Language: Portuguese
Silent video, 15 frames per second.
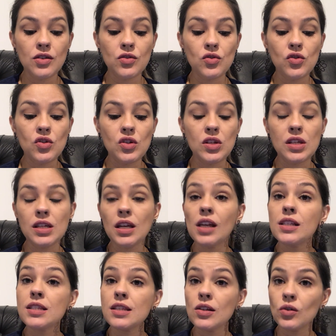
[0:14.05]
de
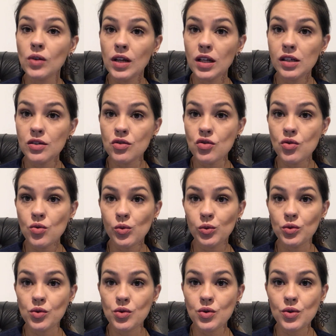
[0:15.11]
ensino
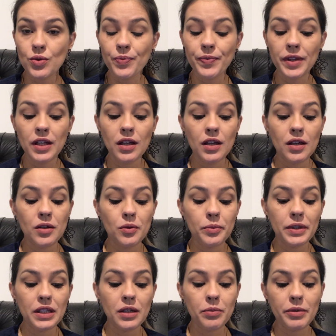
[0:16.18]
religioso. Eu
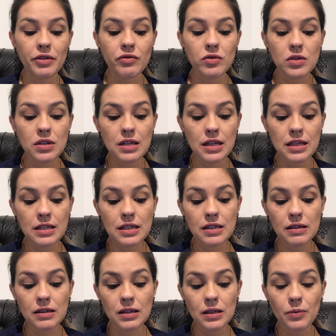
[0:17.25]
mandei para vocês
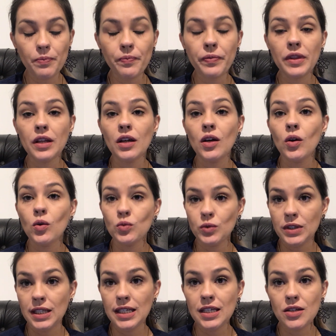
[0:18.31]
aí um
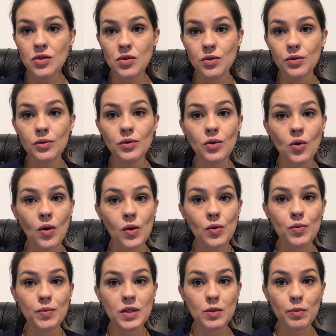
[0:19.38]
texto com
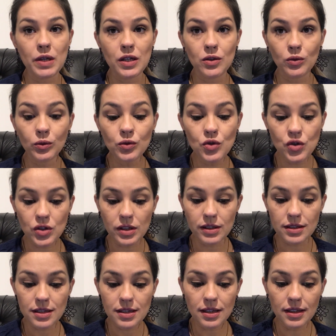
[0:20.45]
algumas
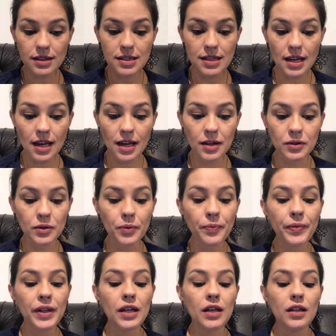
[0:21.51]
perguntinhas, certo?
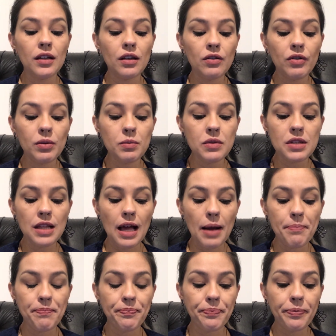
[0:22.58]
Então vamos lá.
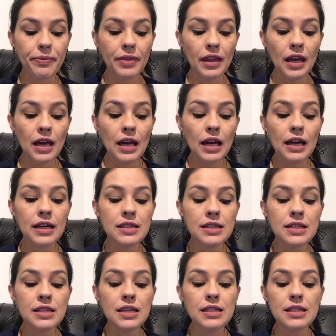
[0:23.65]

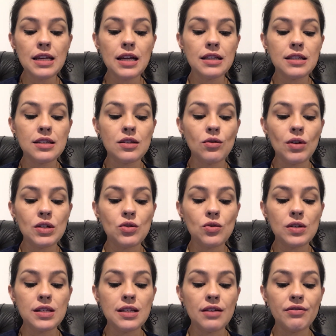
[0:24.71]
Existem certas
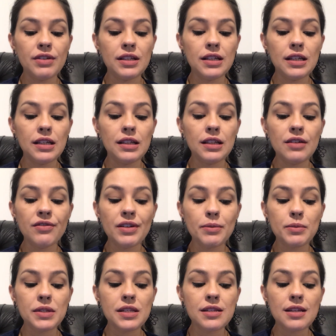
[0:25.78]
situações na vida em que
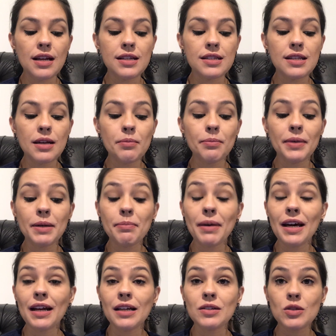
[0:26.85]
devemos estar sempre
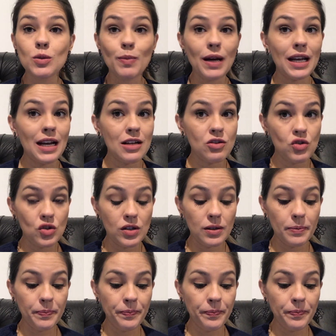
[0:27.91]
preparados para agir